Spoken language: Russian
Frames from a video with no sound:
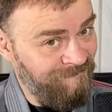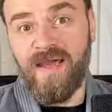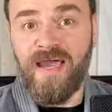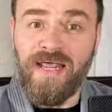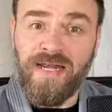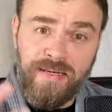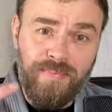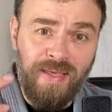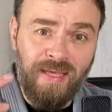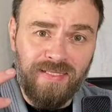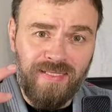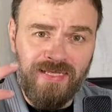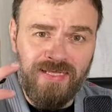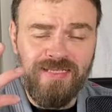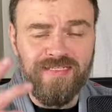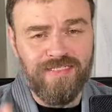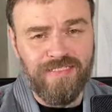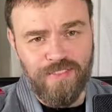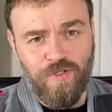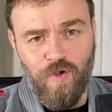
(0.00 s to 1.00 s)
Ребята
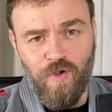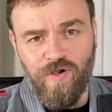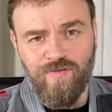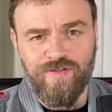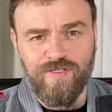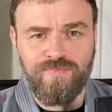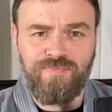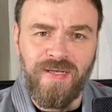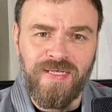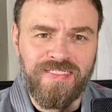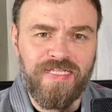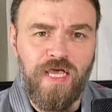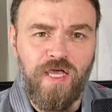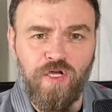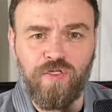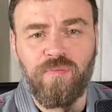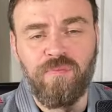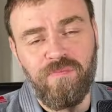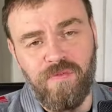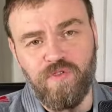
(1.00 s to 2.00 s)
здорово
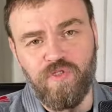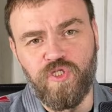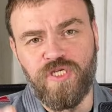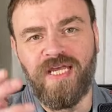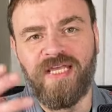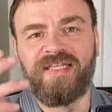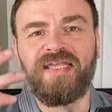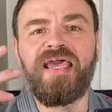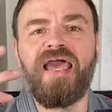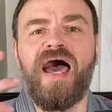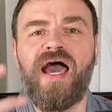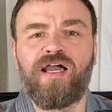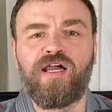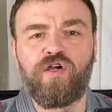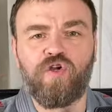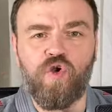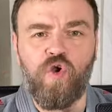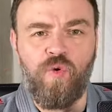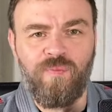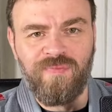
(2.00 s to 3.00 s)
спасают бюджеты
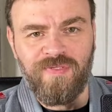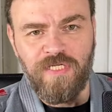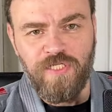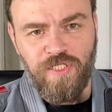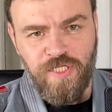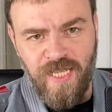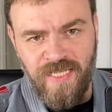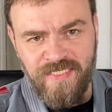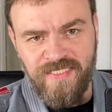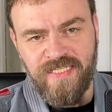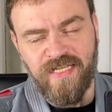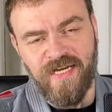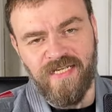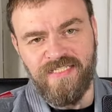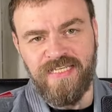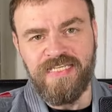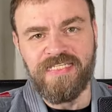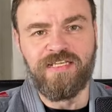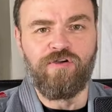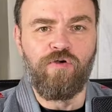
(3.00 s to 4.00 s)
огромной части
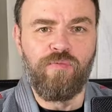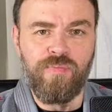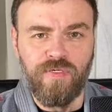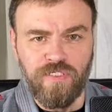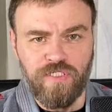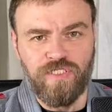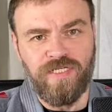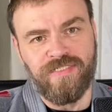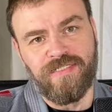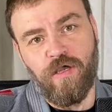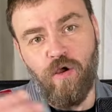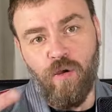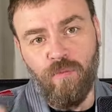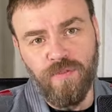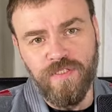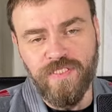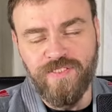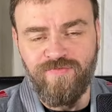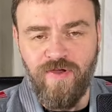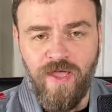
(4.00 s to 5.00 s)
российского
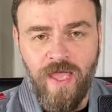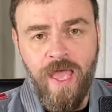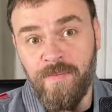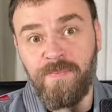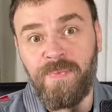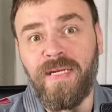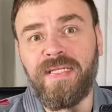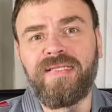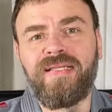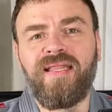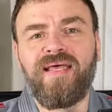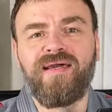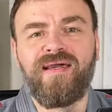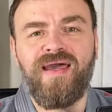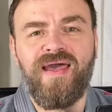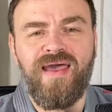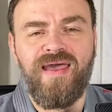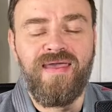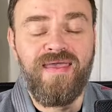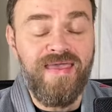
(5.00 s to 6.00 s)
БЖЖ-сообщества,
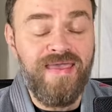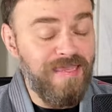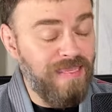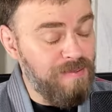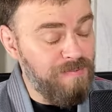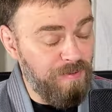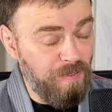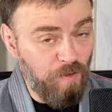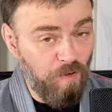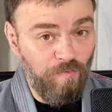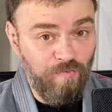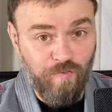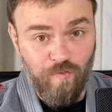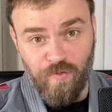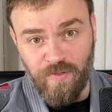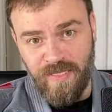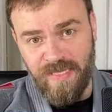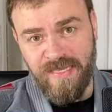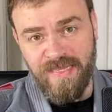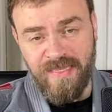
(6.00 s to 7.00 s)
предлагая экипировку
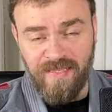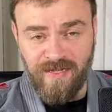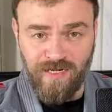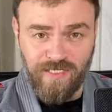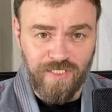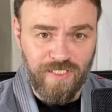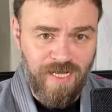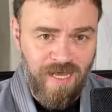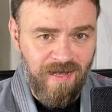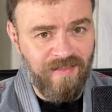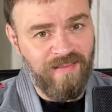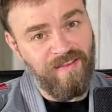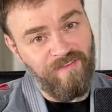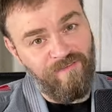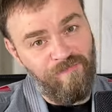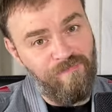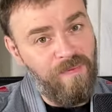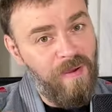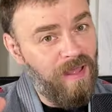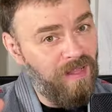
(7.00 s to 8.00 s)
ГИ и Рашгарды
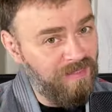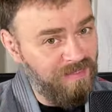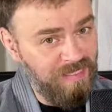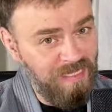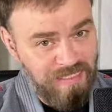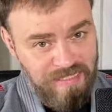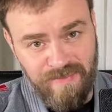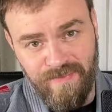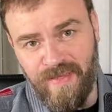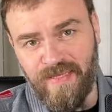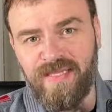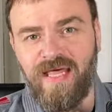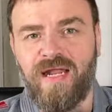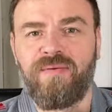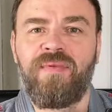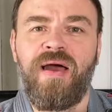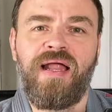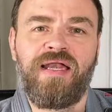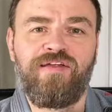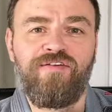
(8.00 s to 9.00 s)
вполне себе
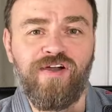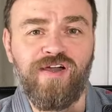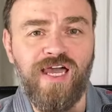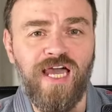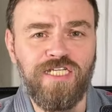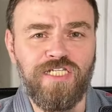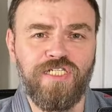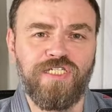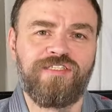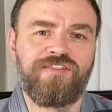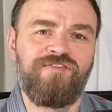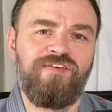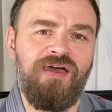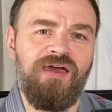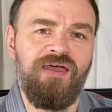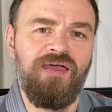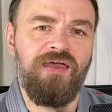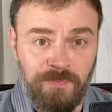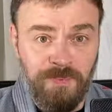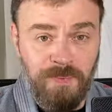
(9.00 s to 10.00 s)
нормального
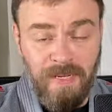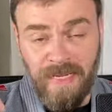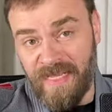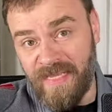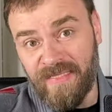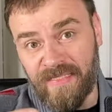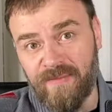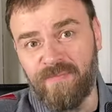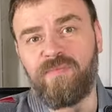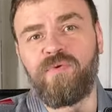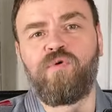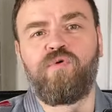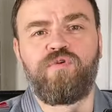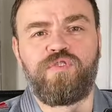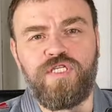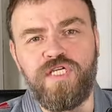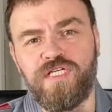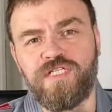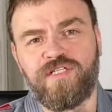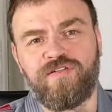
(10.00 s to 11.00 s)
качества, при этом
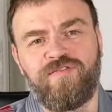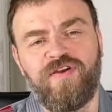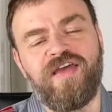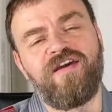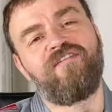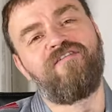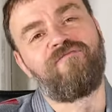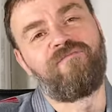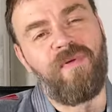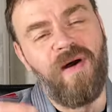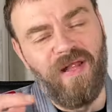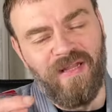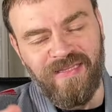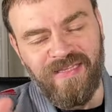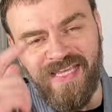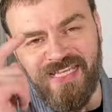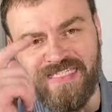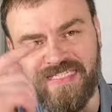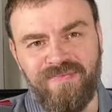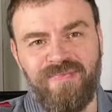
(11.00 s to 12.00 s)
удерживая
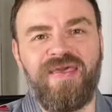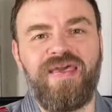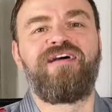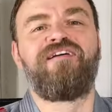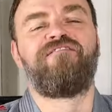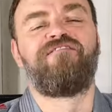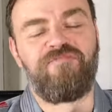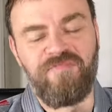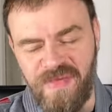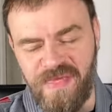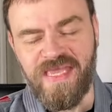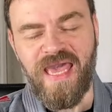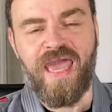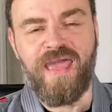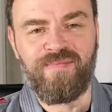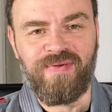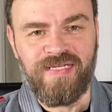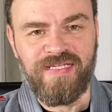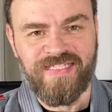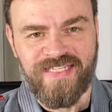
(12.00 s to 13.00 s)
вполне себе
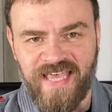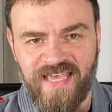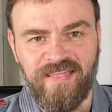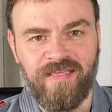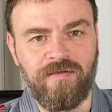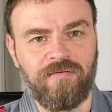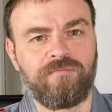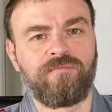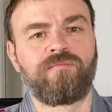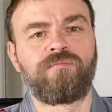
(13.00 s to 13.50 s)
вменяемые цены.